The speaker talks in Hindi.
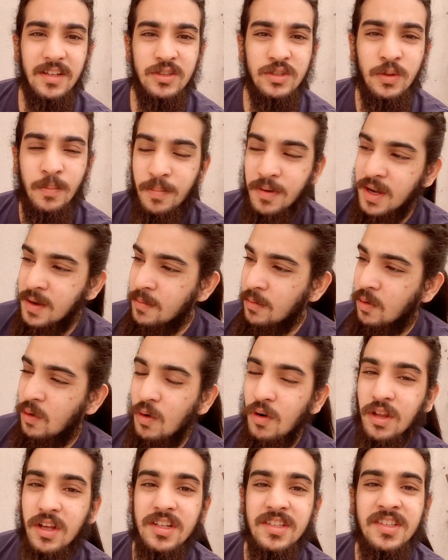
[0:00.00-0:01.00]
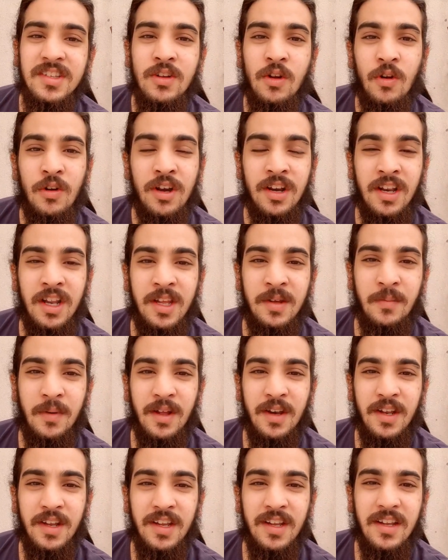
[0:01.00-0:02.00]
सुप्रीम कोर्ट के जिसने ऑर्डर नहीं
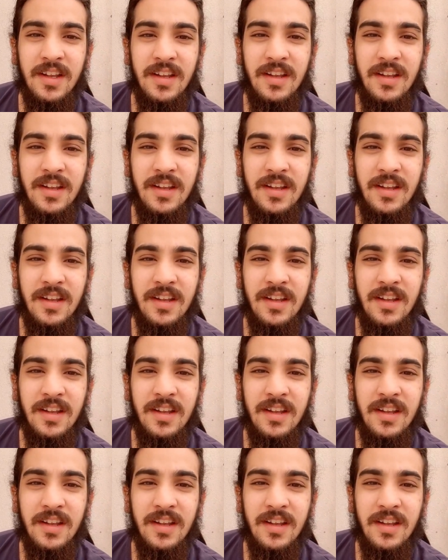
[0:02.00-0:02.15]
माने